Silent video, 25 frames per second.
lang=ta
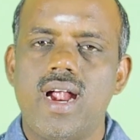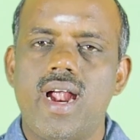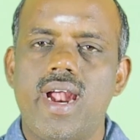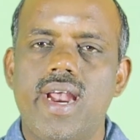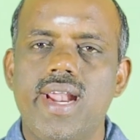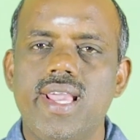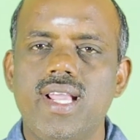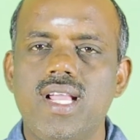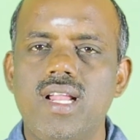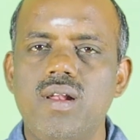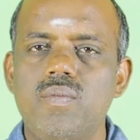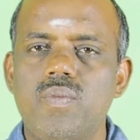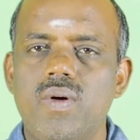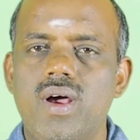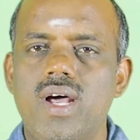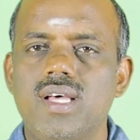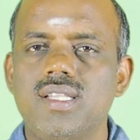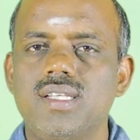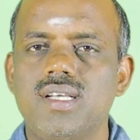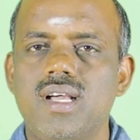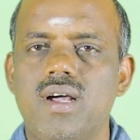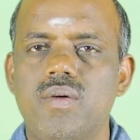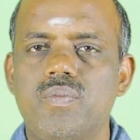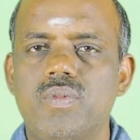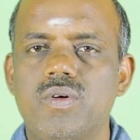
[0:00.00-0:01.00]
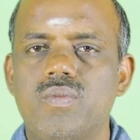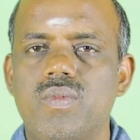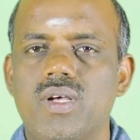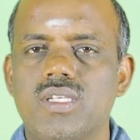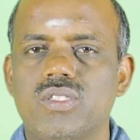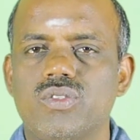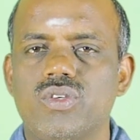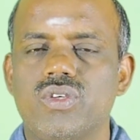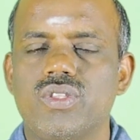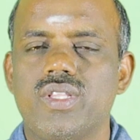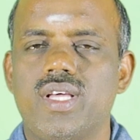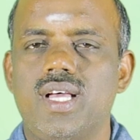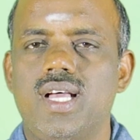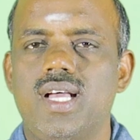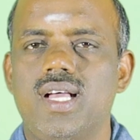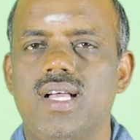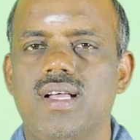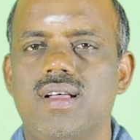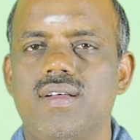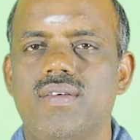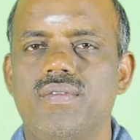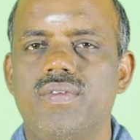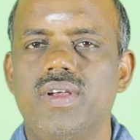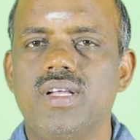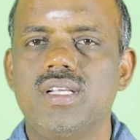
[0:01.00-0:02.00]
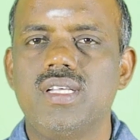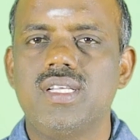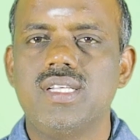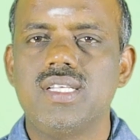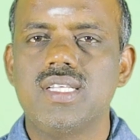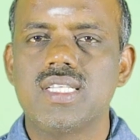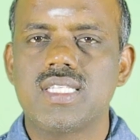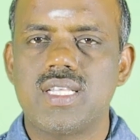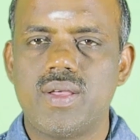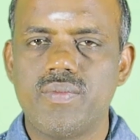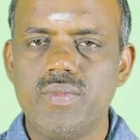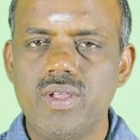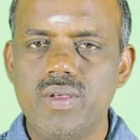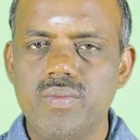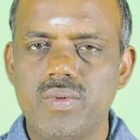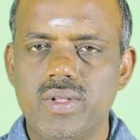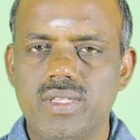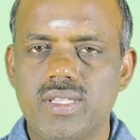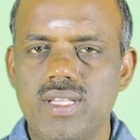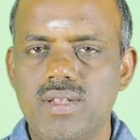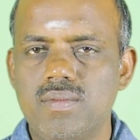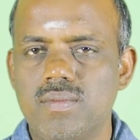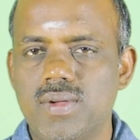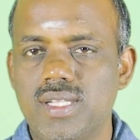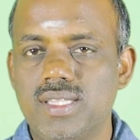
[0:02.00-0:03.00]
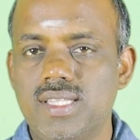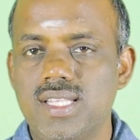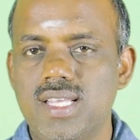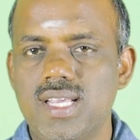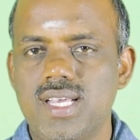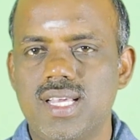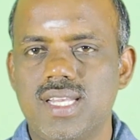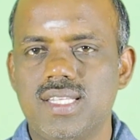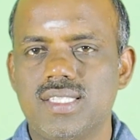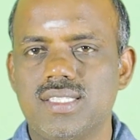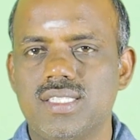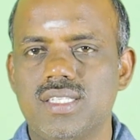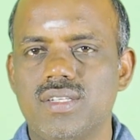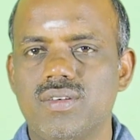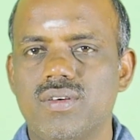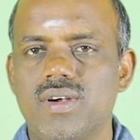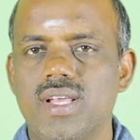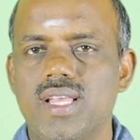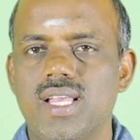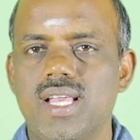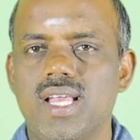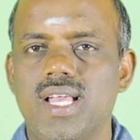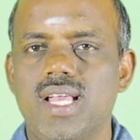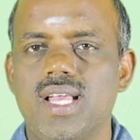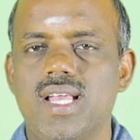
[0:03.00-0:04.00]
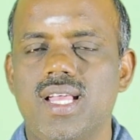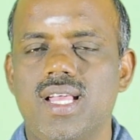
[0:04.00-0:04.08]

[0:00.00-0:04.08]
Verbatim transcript: அணைகள் பாதுகாப்பு மசோதா வெகு சமீபத்தில் மத்திய அரசினுடைய